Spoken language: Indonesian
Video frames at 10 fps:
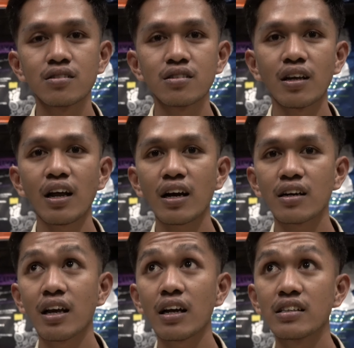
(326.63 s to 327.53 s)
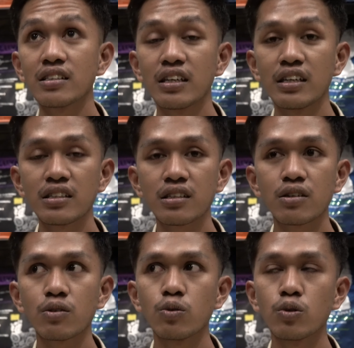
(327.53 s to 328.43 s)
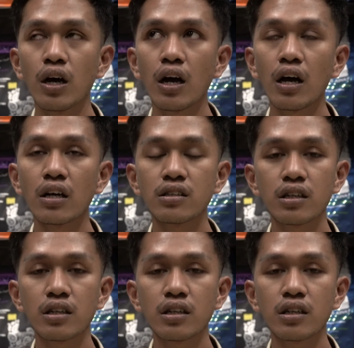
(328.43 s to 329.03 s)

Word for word: saya kerja di sini udah